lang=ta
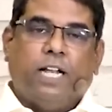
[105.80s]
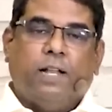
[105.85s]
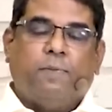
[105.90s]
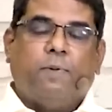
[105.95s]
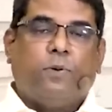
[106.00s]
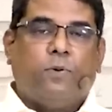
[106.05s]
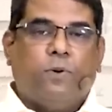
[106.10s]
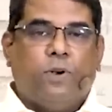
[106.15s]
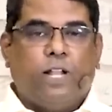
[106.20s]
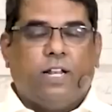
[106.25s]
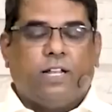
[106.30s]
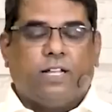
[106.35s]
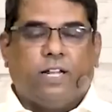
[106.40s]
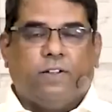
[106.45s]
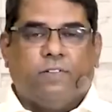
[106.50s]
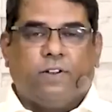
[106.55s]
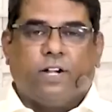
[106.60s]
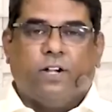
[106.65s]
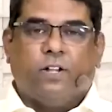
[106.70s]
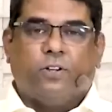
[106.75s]
நம்ம கூட
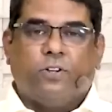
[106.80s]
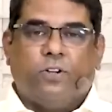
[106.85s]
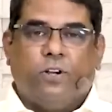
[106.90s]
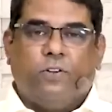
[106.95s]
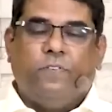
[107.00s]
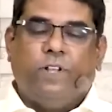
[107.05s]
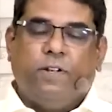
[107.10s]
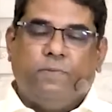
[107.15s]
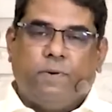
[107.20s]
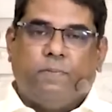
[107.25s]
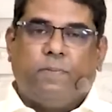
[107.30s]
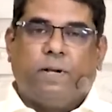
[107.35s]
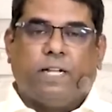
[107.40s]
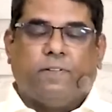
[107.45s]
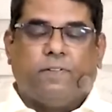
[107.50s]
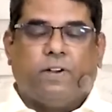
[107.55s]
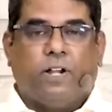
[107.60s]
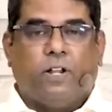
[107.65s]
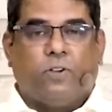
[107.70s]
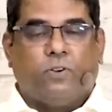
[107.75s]
இருக்கிறவர்களுக்கோ
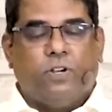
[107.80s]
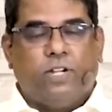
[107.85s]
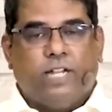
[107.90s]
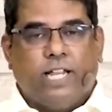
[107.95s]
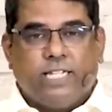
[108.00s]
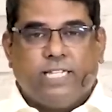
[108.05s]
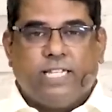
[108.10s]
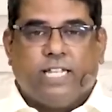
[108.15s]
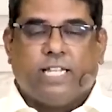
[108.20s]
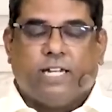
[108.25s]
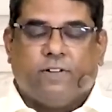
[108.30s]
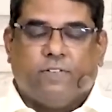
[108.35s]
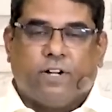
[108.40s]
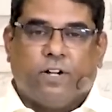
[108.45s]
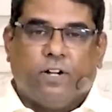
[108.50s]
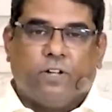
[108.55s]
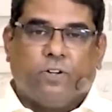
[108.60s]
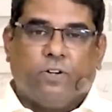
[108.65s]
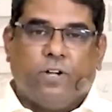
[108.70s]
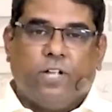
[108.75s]
விரும்பப்பட்டவர்களுக்கோ
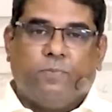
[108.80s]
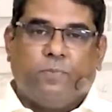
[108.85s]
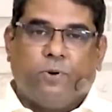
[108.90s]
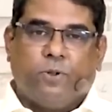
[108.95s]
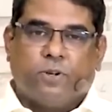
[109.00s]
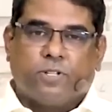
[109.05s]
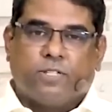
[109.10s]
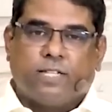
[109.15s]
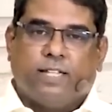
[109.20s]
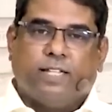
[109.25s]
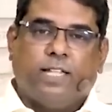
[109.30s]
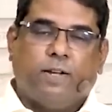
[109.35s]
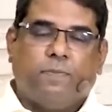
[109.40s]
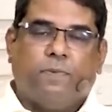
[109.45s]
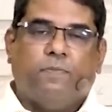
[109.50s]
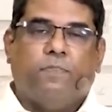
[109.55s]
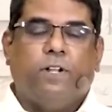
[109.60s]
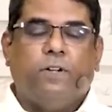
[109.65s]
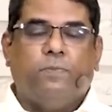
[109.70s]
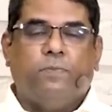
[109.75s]
நேசிக்கிறவர்களுக்கோ இப்படி ஒரு
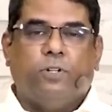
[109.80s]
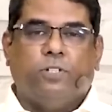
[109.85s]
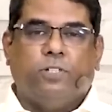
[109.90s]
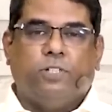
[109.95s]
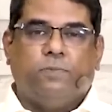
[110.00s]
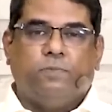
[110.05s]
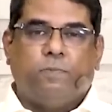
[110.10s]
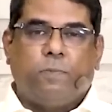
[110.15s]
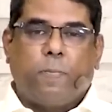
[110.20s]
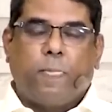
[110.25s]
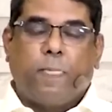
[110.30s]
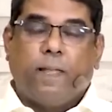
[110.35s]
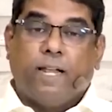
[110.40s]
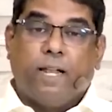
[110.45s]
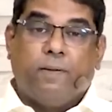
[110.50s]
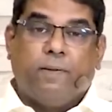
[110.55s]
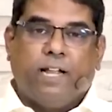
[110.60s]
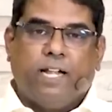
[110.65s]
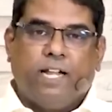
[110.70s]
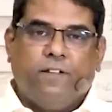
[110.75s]
சந்தர்ப்பம் வரும்போது
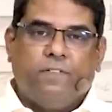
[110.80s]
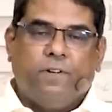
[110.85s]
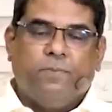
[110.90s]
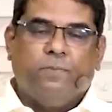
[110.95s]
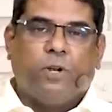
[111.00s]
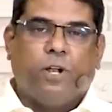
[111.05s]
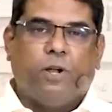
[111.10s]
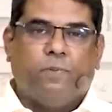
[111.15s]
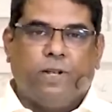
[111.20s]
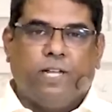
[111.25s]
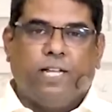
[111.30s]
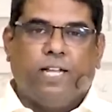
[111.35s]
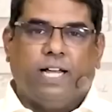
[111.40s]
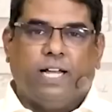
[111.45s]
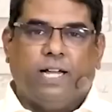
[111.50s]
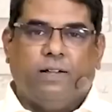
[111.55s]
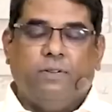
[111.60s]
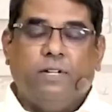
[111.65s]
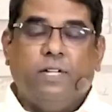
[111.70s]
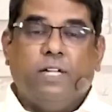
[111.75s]
நம்ம என்ன விரும்புகிறோம் அப்படின்னா
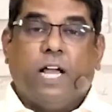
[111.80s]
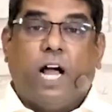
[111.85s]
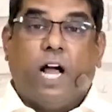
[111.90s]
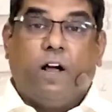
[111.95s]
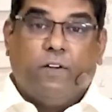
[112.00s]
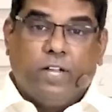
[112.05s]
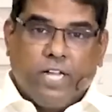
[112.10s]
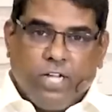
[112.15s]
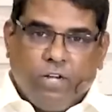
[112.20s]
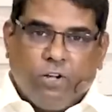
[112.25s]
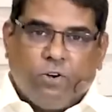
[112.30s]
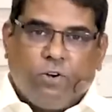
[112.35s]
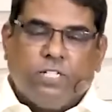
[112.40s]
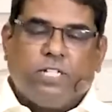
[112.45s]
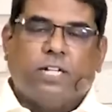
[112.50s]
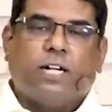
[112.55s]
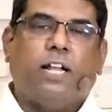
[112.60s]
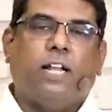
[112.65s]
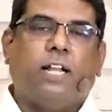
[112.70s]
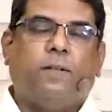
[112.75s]
அவங்க இன்னும்
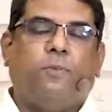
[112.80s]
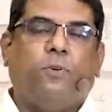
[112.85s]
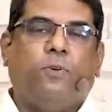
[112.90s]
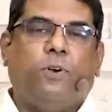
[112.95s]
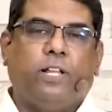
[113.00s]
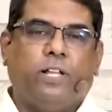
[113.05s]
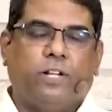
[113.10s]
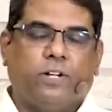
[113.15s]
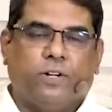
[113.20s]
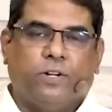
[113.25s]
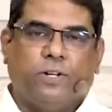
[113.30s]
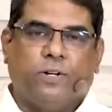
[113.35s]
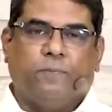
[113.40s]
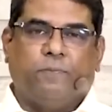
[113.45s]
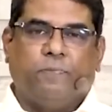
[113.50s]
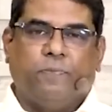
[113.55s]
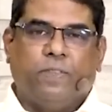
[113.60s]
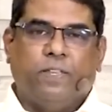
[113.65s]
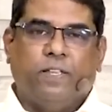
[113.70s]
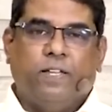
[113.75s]
கொஞ்சம் காலம் நம்ம கூட இருக்கணும்
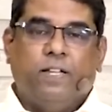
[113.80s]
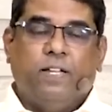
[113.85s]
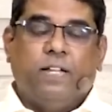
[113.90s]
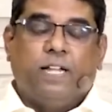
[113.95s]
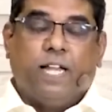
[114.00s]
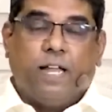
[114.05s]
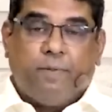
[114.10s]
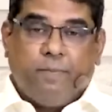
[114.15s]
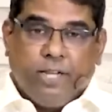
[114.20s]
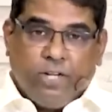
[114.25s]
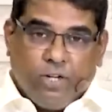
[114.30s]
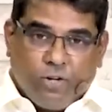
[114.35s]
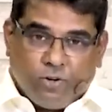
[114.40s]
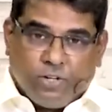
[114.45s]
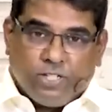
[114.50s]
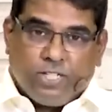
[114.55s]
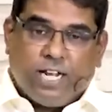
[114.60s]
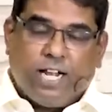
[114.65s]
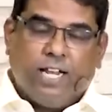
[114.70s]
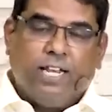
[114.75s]
நம்ம
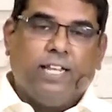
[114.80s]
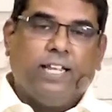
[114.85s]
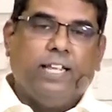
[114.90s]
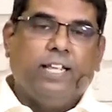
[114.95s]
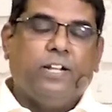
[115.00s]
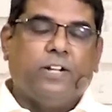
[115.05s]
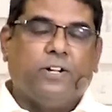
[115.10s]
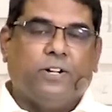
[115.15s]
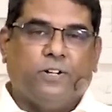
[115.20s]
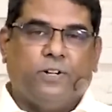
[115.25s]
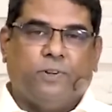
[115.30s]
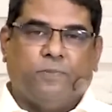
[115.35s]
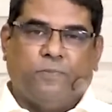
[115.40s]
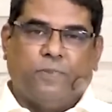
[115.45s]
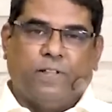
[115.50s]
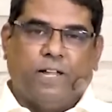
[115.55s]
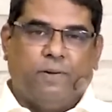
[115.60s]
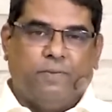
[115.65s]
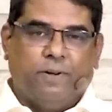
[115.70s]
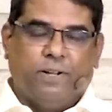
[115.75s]
இன்னும் கொஞ்ச நாள் இங்கே இருக்கணும்
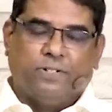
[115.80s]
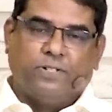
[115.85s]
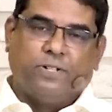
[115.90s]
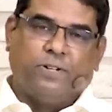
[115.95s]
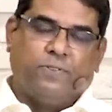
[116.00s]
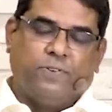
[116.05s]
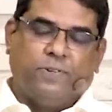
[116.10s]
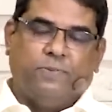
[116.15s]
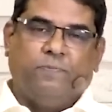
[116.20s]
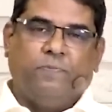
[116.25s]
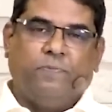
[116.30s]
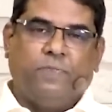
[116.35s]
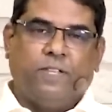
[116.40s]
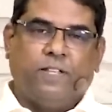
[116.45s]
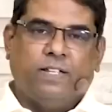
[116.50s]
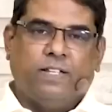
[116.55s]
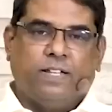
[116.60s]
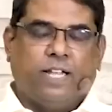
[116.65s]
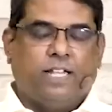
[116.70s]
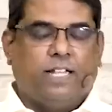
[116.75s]
அப்படின்னு சொல்லுவோம்
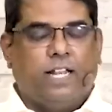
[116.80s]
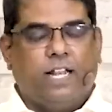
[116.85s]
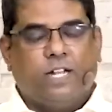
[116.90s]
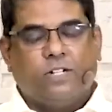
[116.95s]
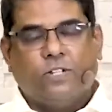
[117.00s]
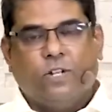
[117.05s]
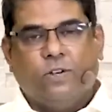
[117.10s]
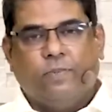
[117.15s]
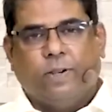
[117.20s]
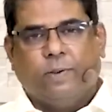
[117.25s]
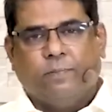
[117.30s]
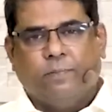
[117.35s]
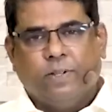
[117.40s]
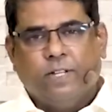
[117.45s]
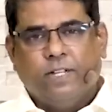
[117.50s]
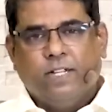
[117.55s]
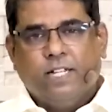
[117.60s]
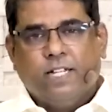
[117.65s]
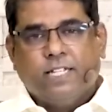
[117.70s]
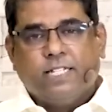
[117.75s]
அதான் நான் சொல்லுவேன்
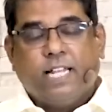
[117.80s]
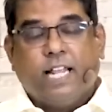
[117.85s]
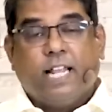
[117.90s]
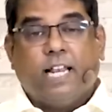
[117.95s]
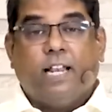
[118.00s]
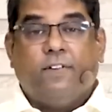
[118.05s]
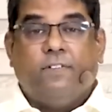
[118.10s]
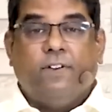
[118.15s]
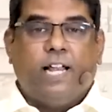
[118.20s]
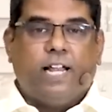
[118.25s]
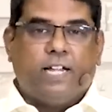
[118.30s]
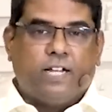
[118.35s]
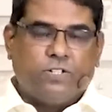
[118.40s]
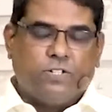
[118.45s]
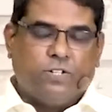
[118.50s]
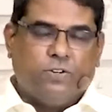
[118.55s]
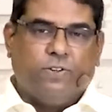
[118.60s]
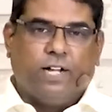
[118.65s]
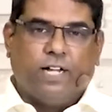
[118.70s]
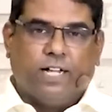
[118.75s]
சிலர்லாம்
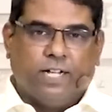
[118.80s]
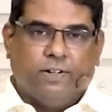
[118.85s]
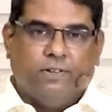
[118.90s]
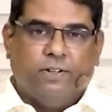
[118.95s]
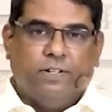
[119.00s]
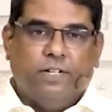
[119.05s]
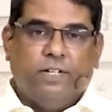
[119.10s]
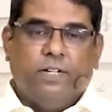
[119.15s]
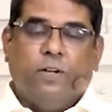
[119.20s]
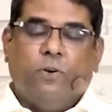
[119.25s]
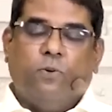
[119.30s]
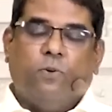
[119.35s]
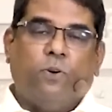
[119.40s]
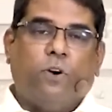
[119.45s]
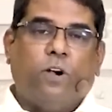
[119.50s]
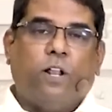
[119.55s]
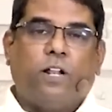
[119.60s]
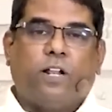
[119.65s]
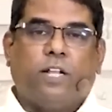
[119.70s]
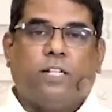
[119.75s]
விளையாட்டாக சொல்லுவாங்க
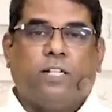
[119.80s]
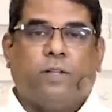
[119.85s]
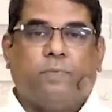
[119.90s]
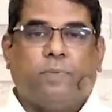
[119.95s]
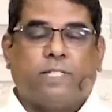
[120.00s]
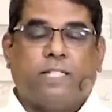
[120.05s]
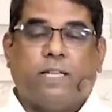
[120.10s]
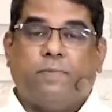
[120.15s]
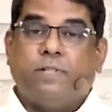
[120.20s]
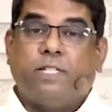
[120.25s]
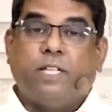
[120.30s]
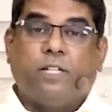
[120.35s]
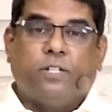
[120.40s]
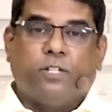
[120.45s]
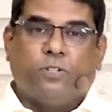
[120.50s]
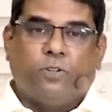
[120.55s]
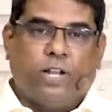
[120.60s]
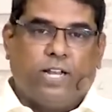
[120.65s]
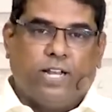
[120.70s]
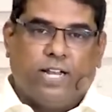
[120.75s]
உங்களோட இருக்கிறதுக்கு பெசாமல்
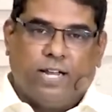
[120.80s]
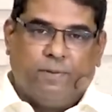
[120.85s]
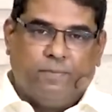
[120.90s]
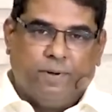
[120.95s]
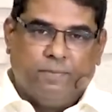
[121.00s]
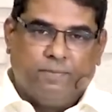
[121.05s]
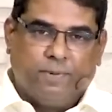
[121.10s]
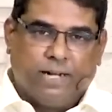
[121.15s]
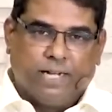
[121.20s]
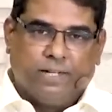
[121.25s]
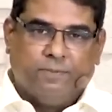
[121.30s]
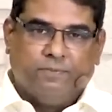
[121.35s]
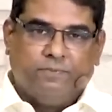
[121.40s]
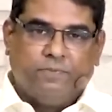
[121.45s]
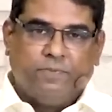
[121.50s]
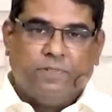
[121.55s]
செத்து தொலையலாம் அப்படிம்பாங்க